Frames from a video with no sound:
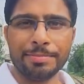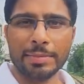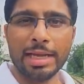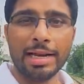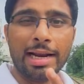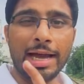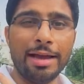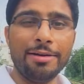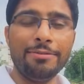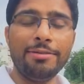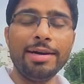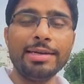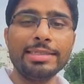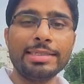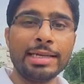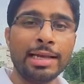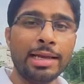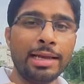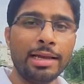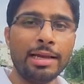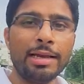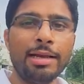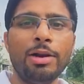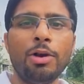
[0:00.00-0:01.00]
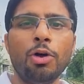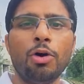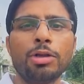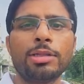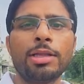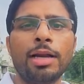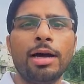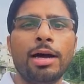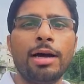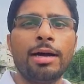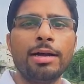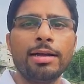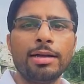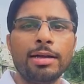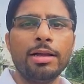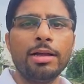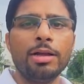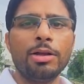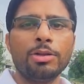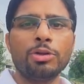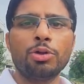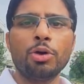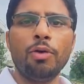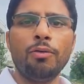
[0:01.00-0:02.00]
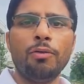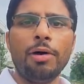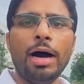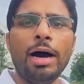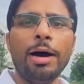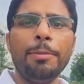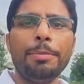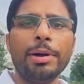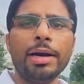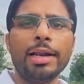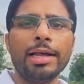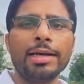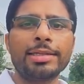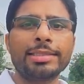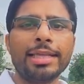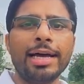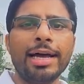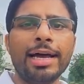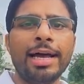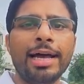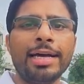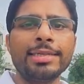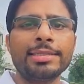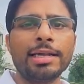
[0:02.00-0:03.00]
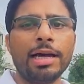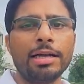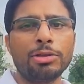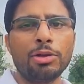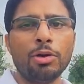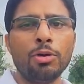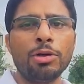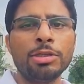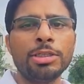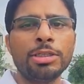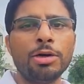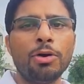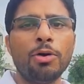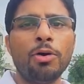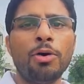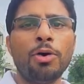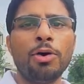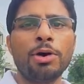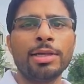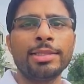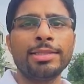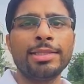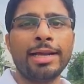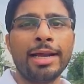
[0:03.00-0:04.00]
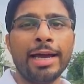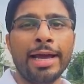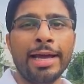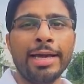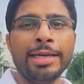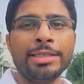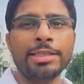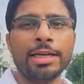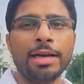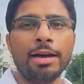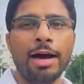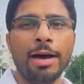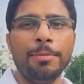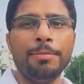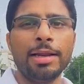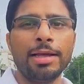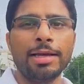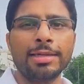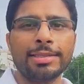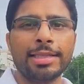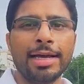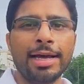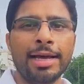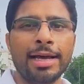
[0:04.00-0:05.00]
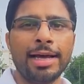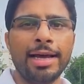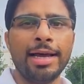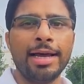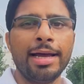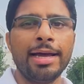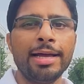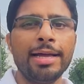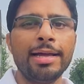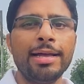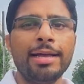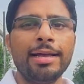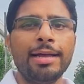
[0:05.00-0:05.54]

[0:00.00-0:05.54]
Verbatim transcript: रायविंड से लोदरा तो वहाँ पर लगता है सतलुज और दरियाए चनाब लगता है